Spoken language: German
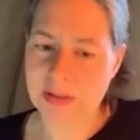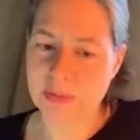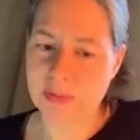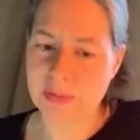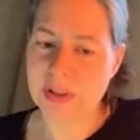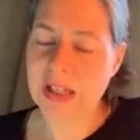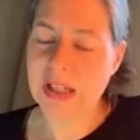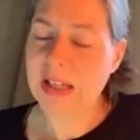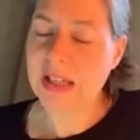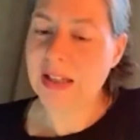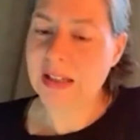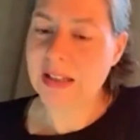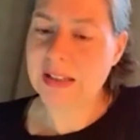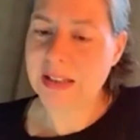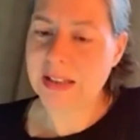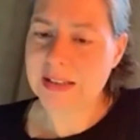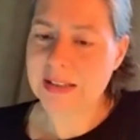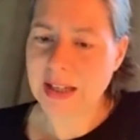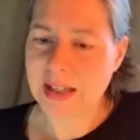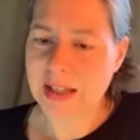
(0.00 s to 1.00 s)
Und in
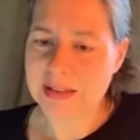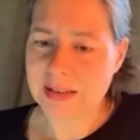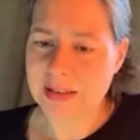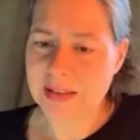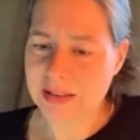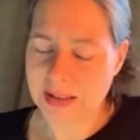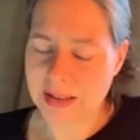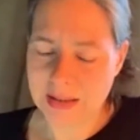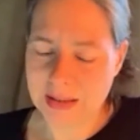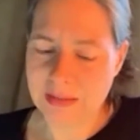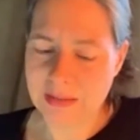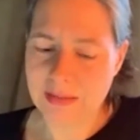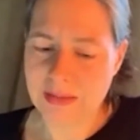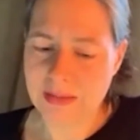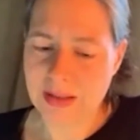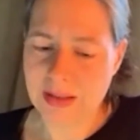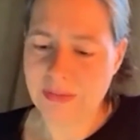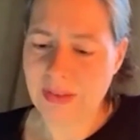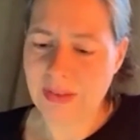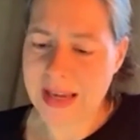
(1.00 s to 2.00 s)
der Tat, die,
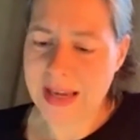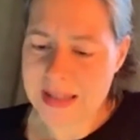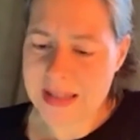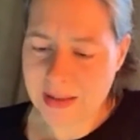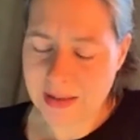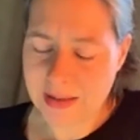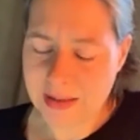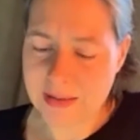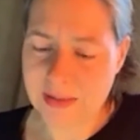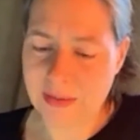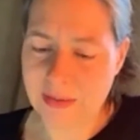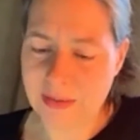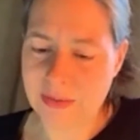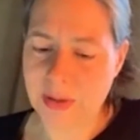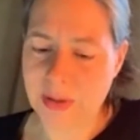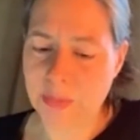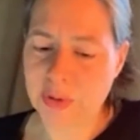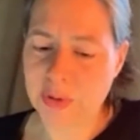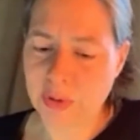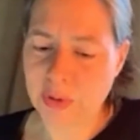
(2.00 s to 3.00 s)
die Wälder und
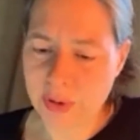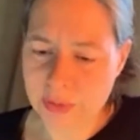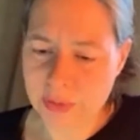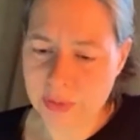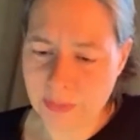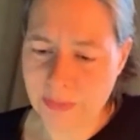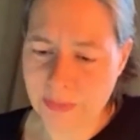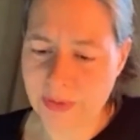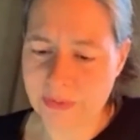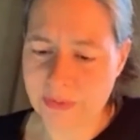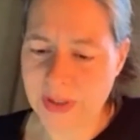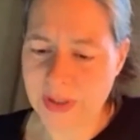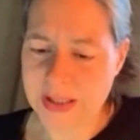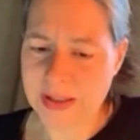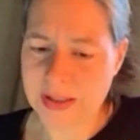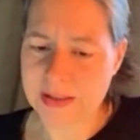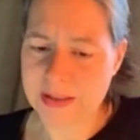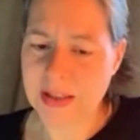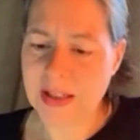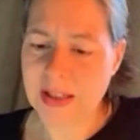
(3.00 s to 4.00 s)
die Bedeutung von
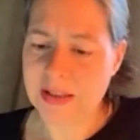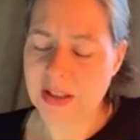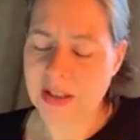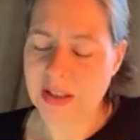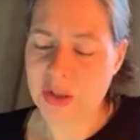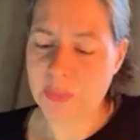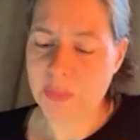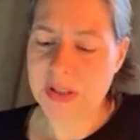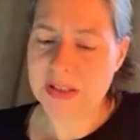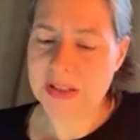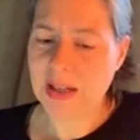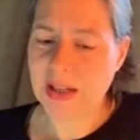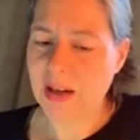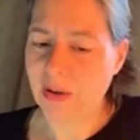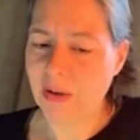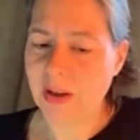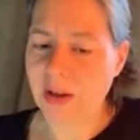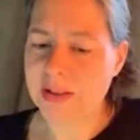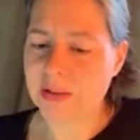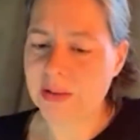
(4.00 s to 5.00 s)
Wäldern, die spielt da
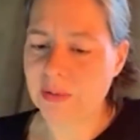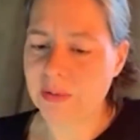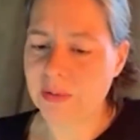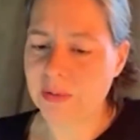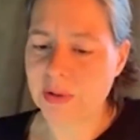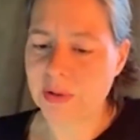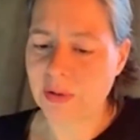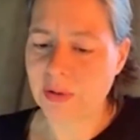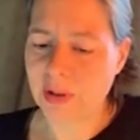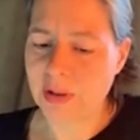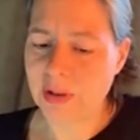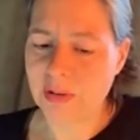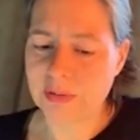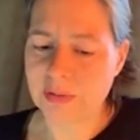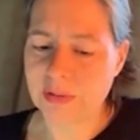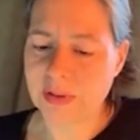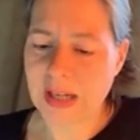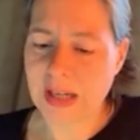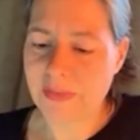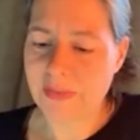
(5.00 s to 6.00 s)
auch eine große Rolle
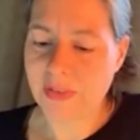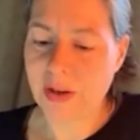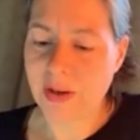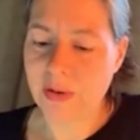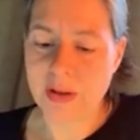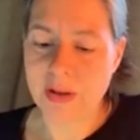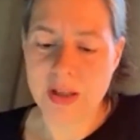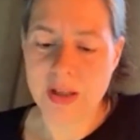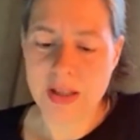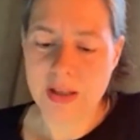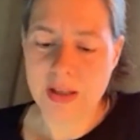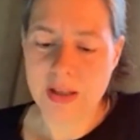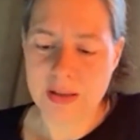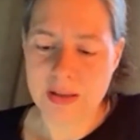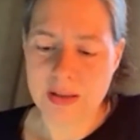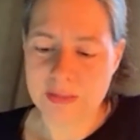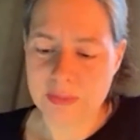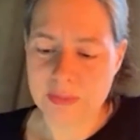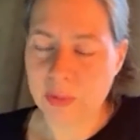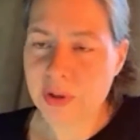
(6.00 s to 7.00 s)
und darf auch äh,
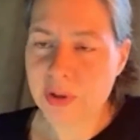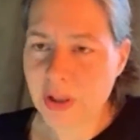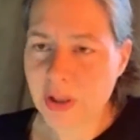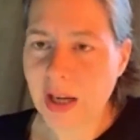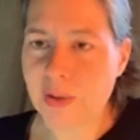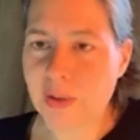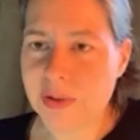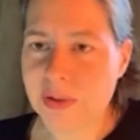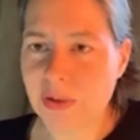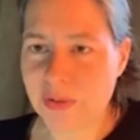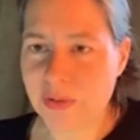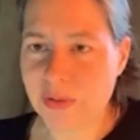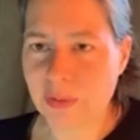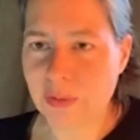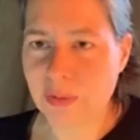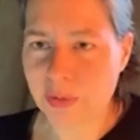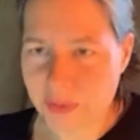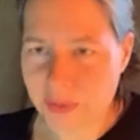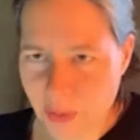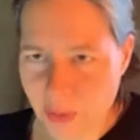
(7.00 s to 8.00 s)
durchaus noch eine
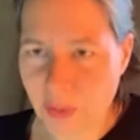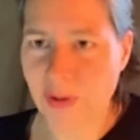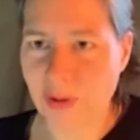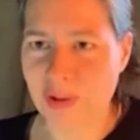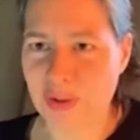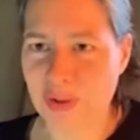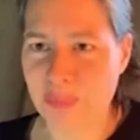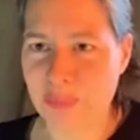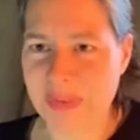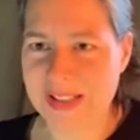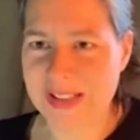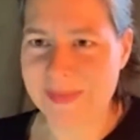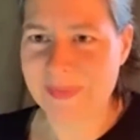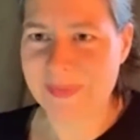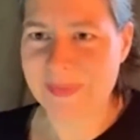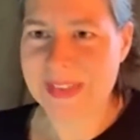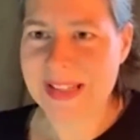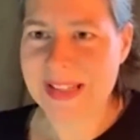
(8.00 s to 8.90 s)
größere Rolle spielen.